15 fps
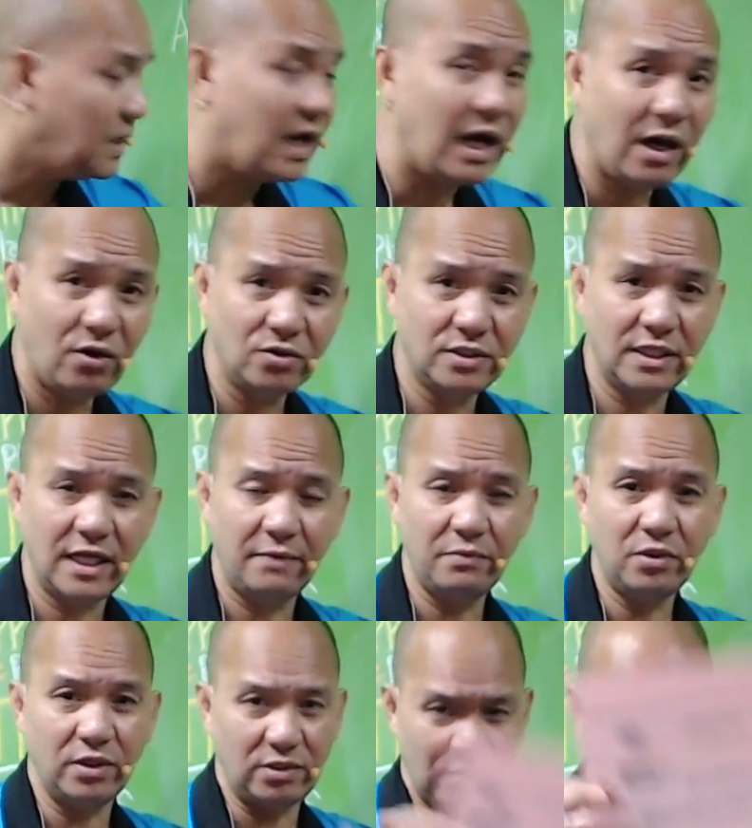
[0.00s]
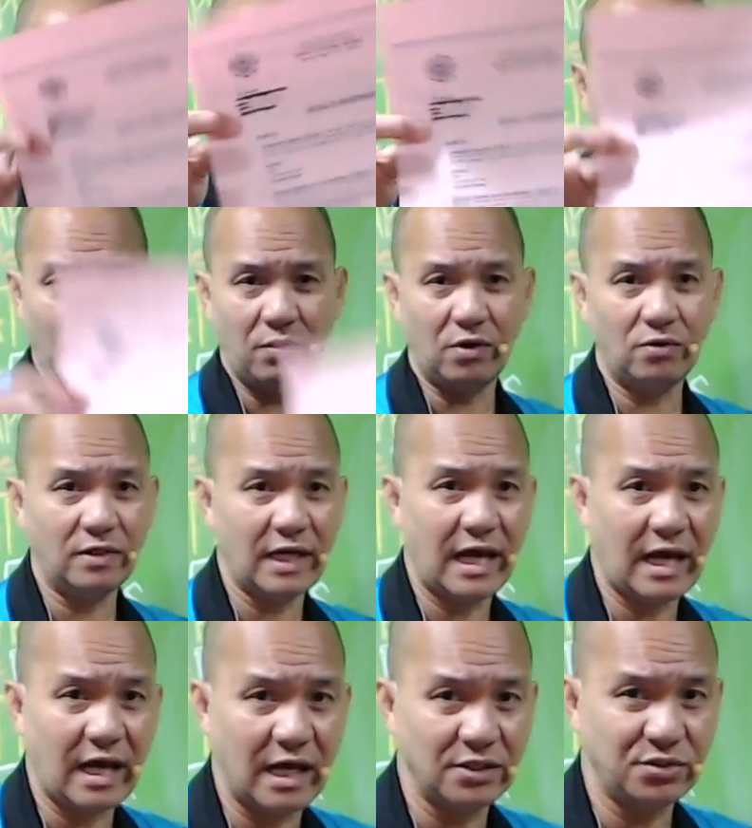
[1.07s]
ako, sinabi ko, et, etong hawak kong
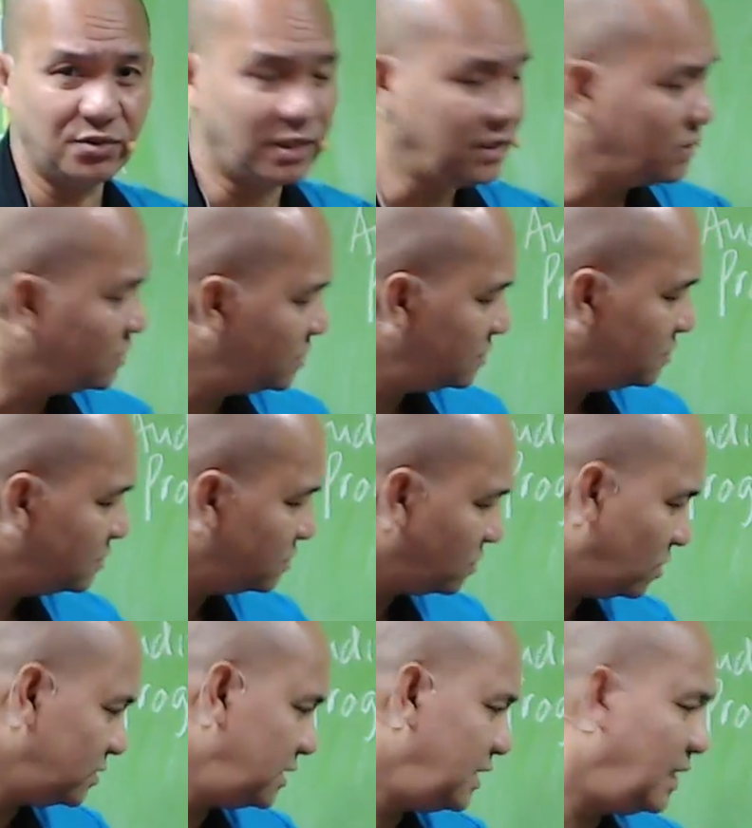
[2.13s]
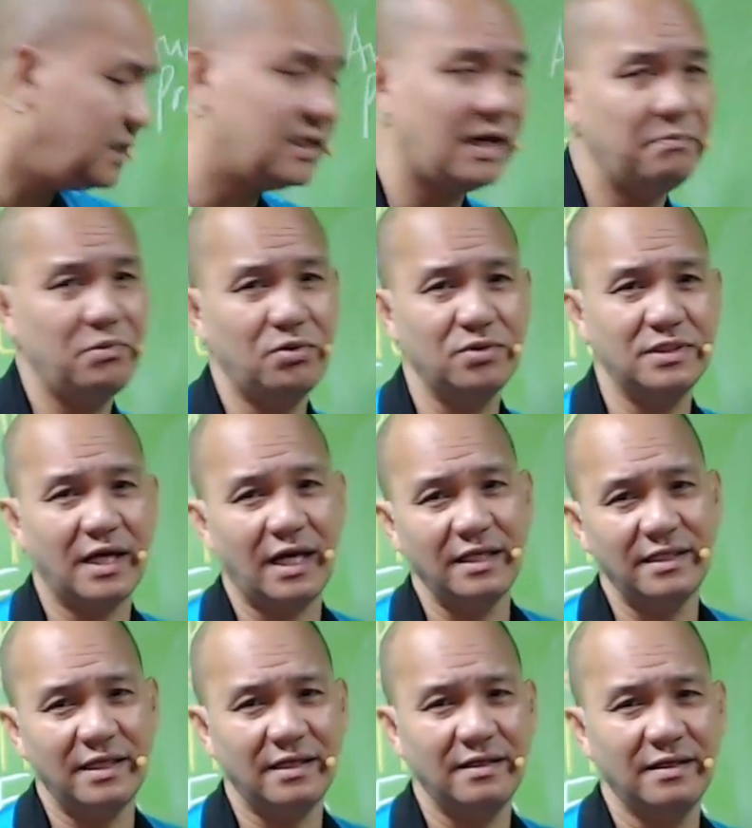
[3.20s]
kaso ngayon, wow, oh, sige, sabi ko sa
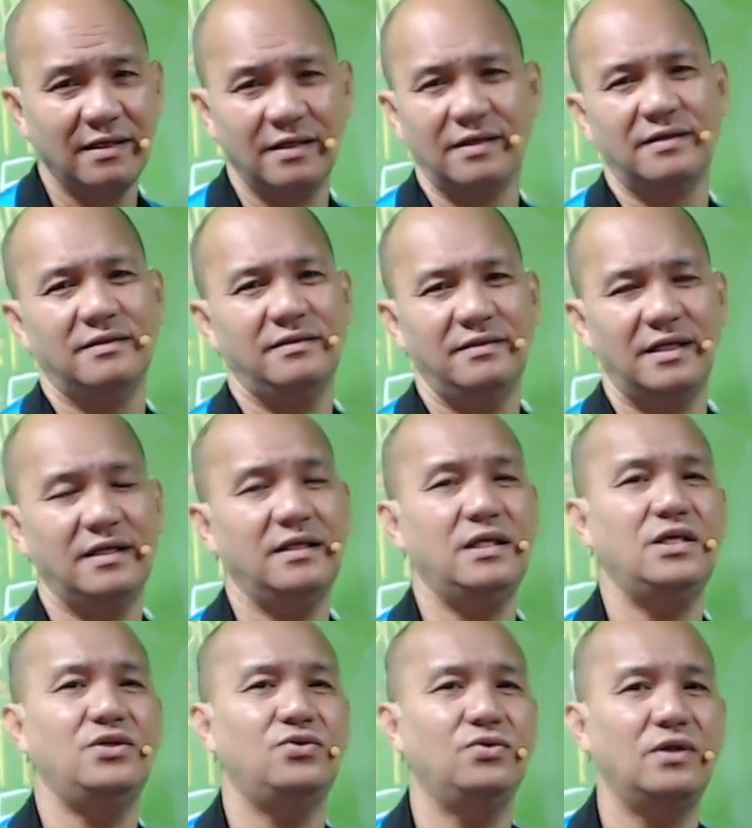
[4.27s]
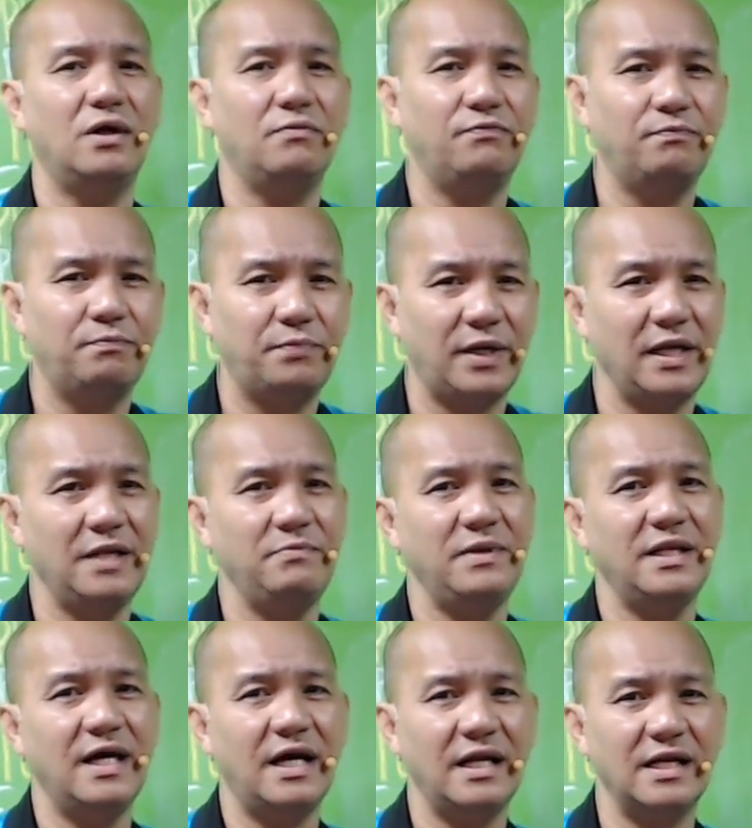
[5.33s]
kanya, nag-issue ng
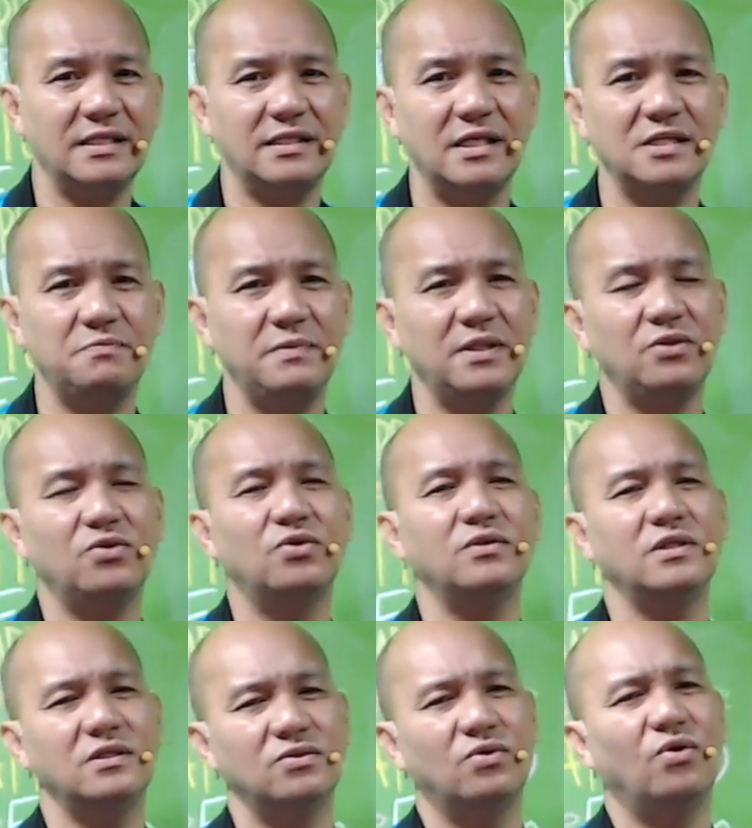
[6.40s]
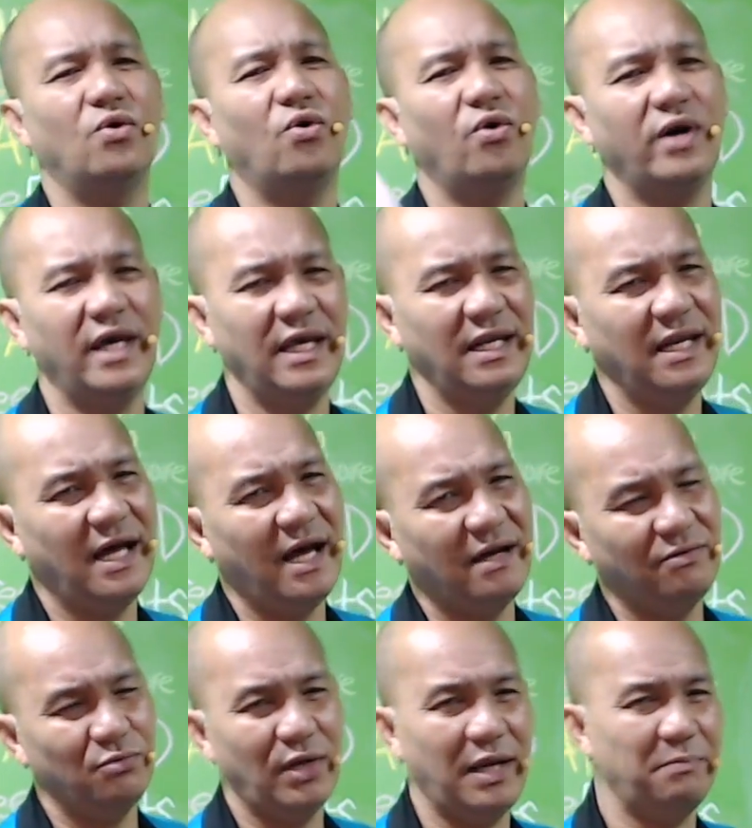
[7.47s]
preliminary assessment notice, okay
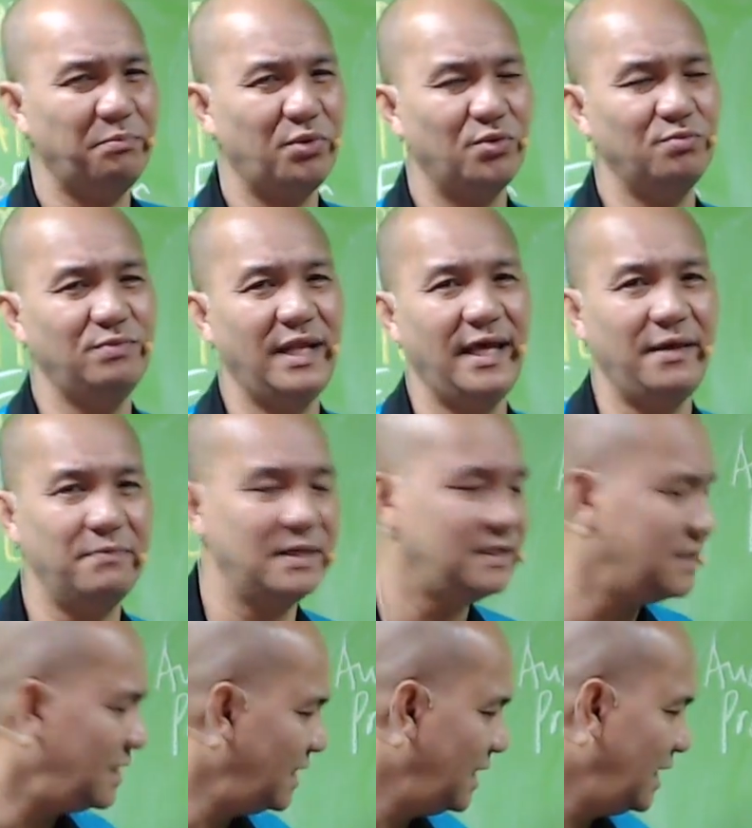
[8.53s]
lang, walang problema dyan.